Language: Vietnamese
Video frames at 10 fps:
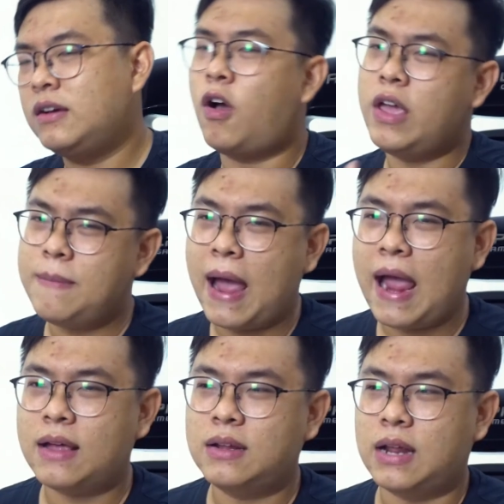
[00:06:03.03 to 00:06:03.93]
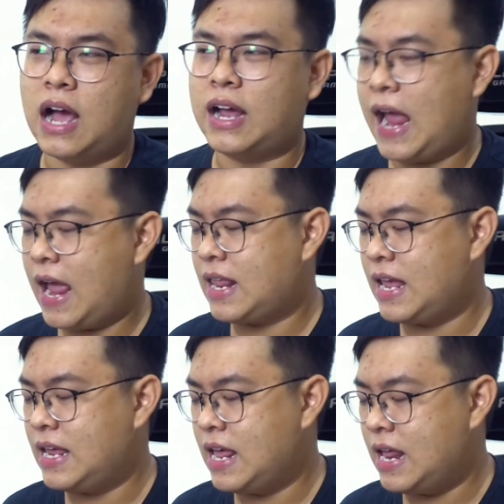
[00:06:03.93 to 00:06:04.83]
Core i3 thật ra
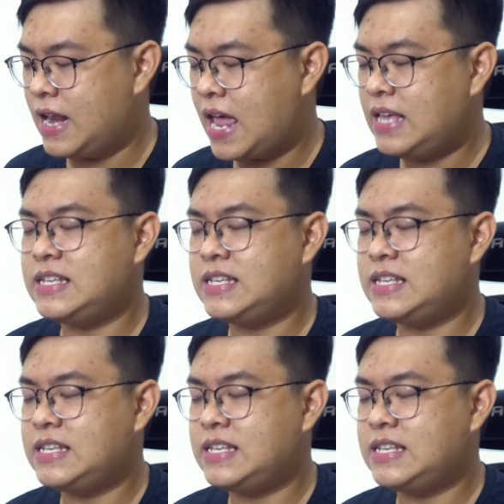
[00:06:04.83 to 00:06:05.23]
thì đây